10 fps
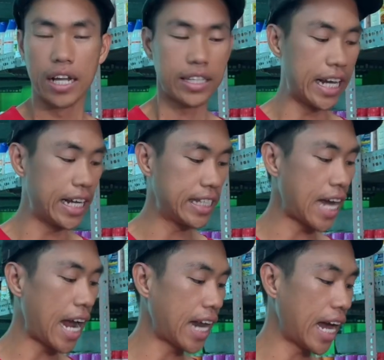thì
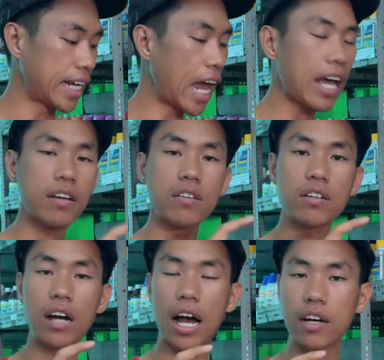chai này ấy
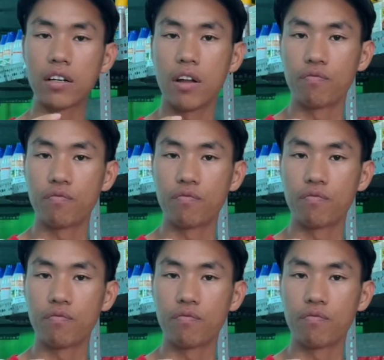à,